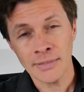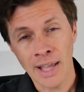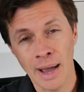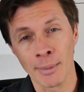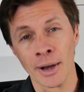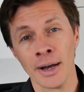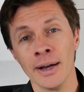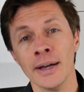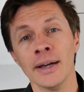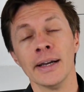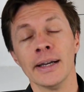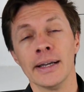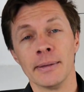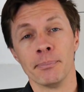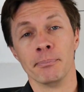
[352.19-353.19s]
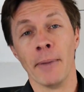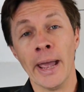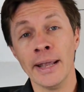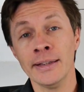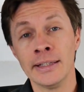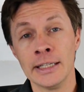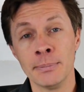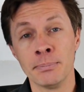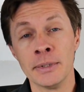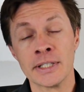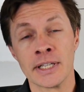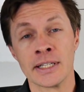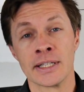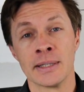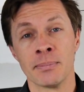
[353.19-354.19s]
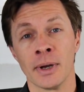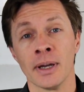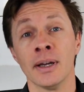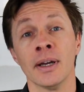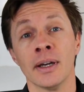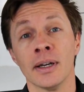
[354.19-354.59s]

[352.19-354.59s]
Aber mein Tipp ist es immer,